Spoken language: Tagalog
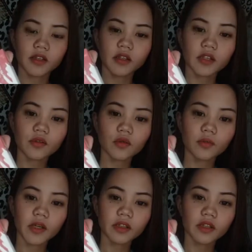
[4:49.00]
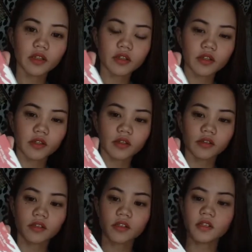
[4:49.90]
hindi ko pa din siya
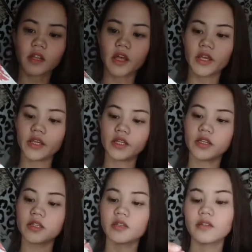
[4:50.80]
natatry